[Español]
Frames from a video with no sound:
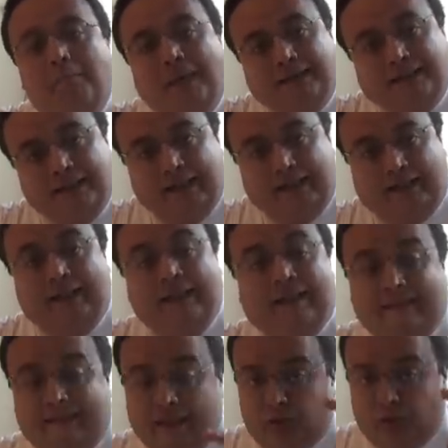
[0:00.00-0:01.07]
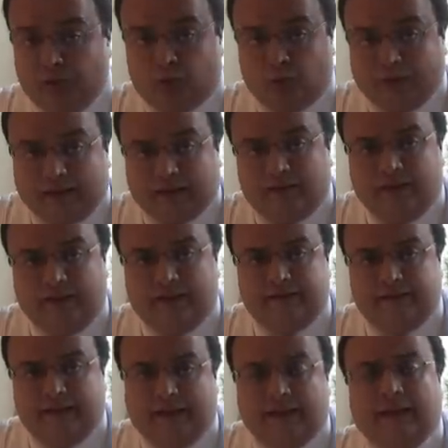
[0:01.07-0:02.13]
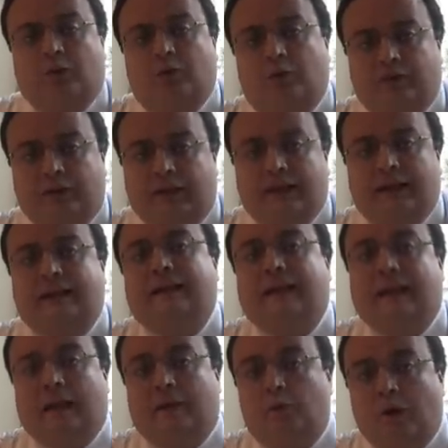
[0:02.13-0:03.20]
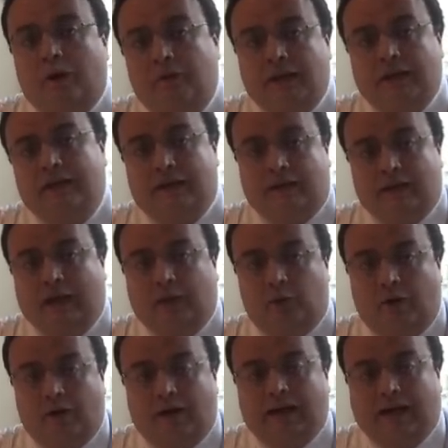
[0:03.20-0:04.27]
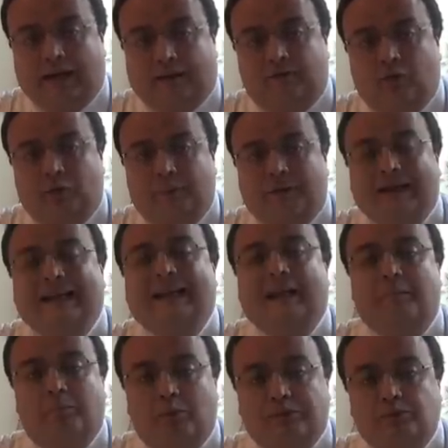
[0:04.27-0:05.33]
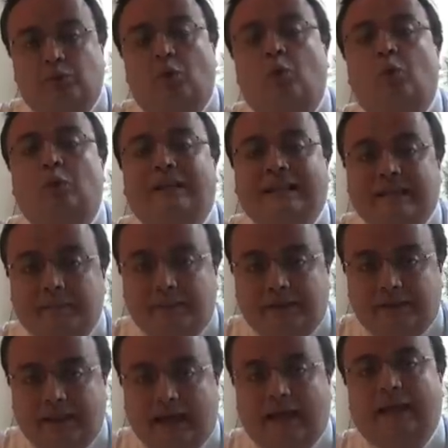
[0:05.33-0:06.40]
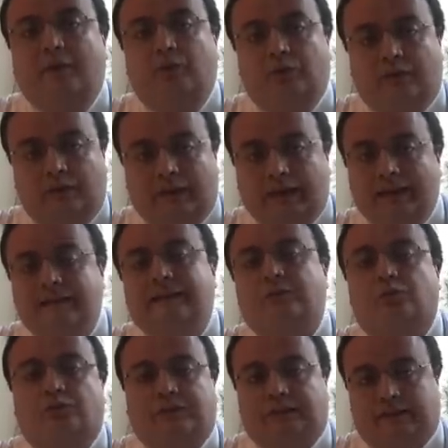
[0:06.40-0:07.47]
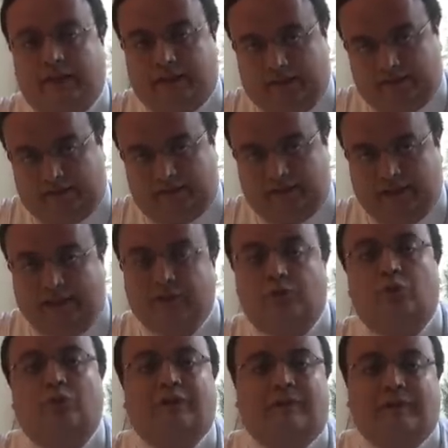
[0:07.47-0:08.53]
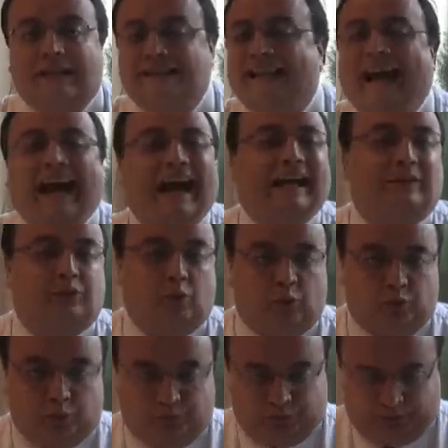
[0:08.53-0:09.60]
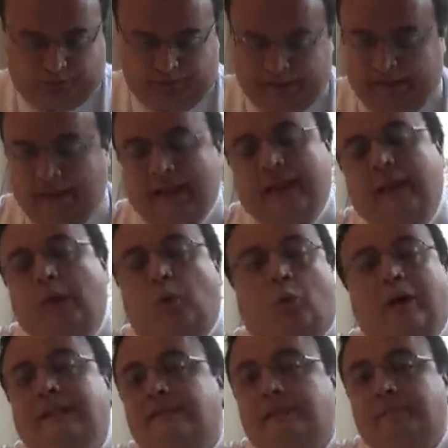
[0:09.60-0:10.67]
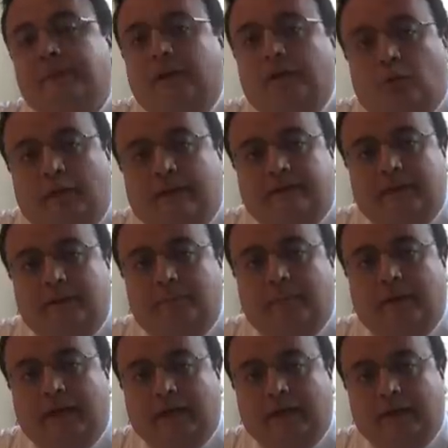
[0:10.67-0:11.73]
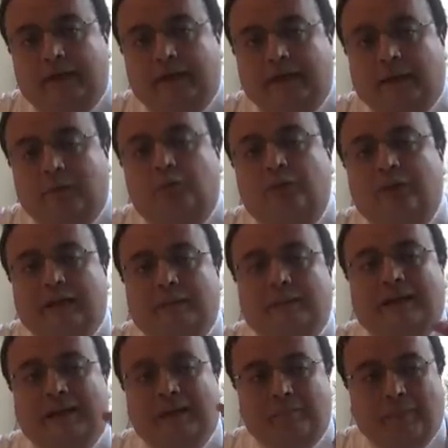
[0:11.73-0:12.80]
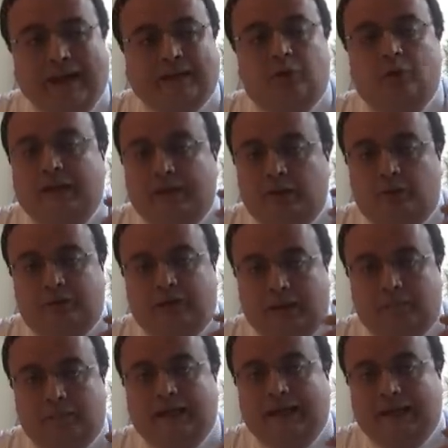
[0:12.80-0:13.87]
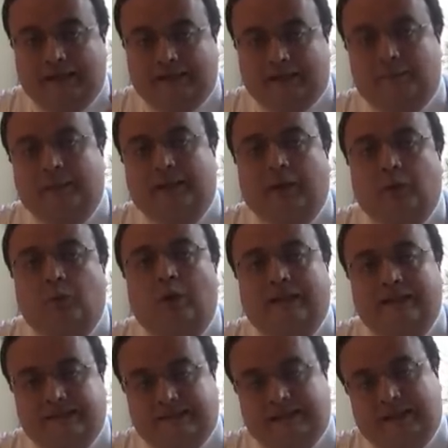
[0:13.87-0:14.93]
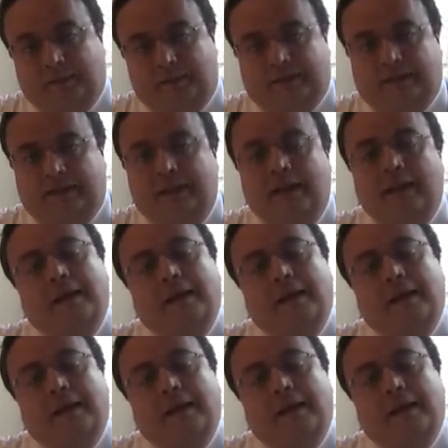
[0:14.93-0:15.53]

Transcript: va a tener dentro de su carga financiera que considerar que la nueva, la nueva la reforma le ha impuesto un límite a la deducibilidad de sus intereses. Esto nos afecta a todos. ¿Cuál es el, cuál es digamos, el marco que nos da para determinar cuál es ese límite?